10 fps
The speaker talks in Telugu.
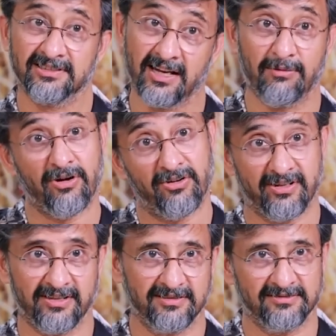చాలా
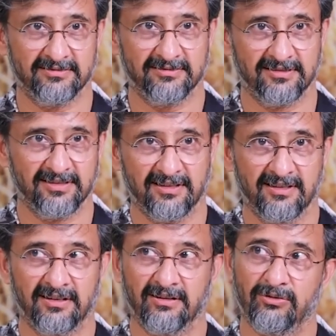బాగుంటుంది
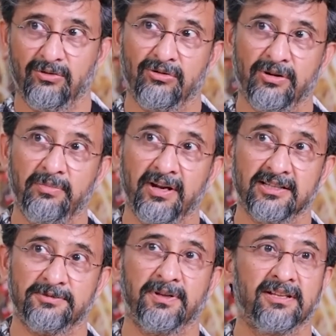ఇంకోటి
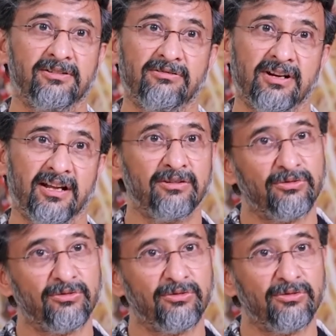బృహస్పతి కొండ అని